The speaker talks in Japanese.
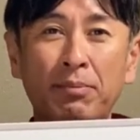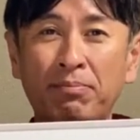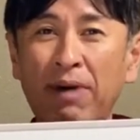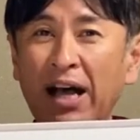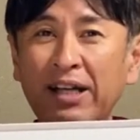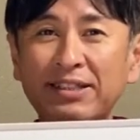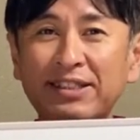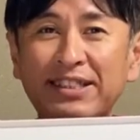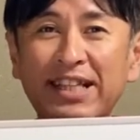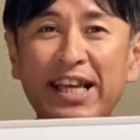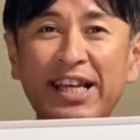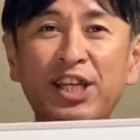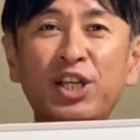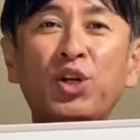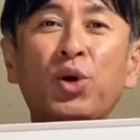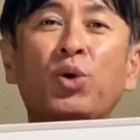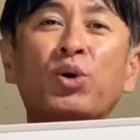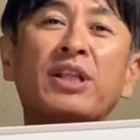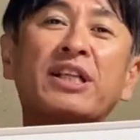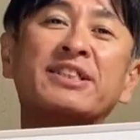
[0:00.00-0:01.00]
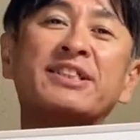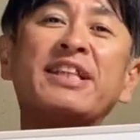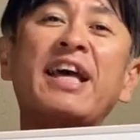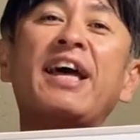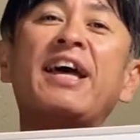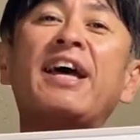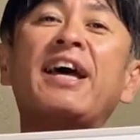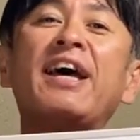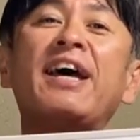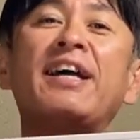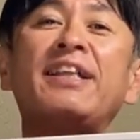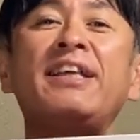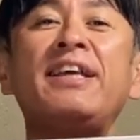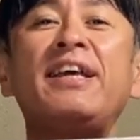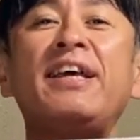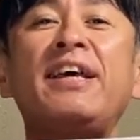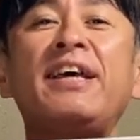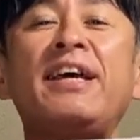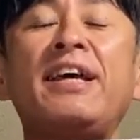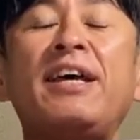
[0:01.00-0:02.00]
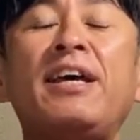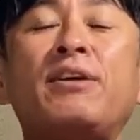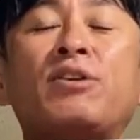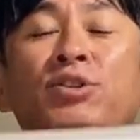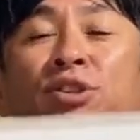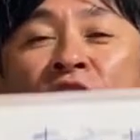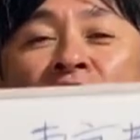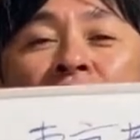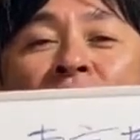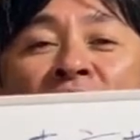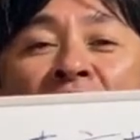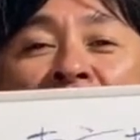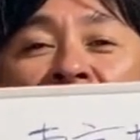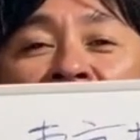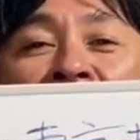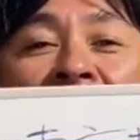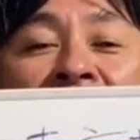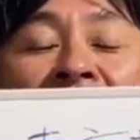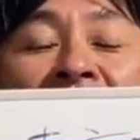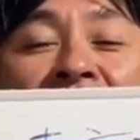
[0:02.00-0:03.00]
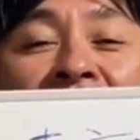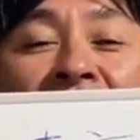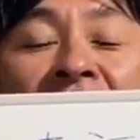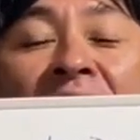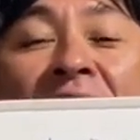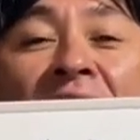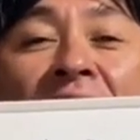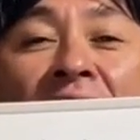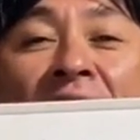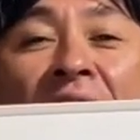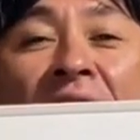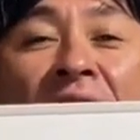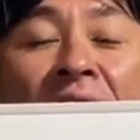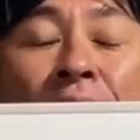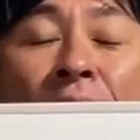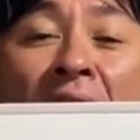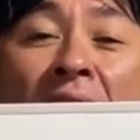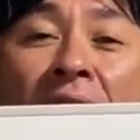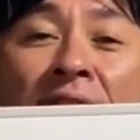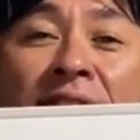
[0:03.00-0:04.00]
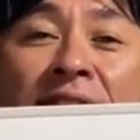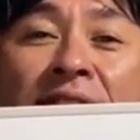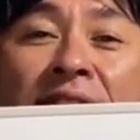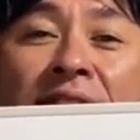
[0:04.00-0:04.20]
慢性疲労ですね、に、えー、苦しむ方たちに、えー、ま